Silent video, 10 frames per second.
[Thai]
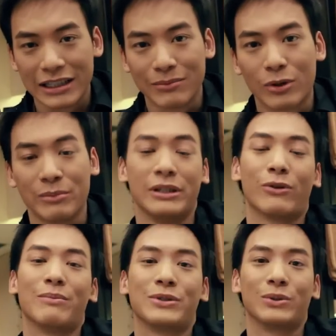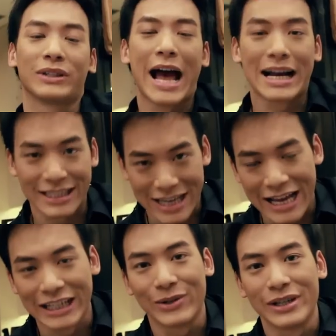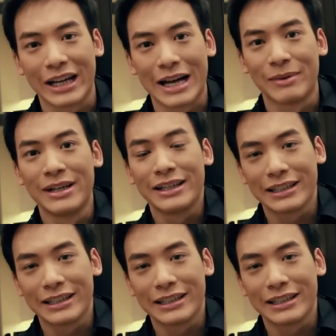อย่าลืมให้มีความสุขทางใจด้วยนะครับ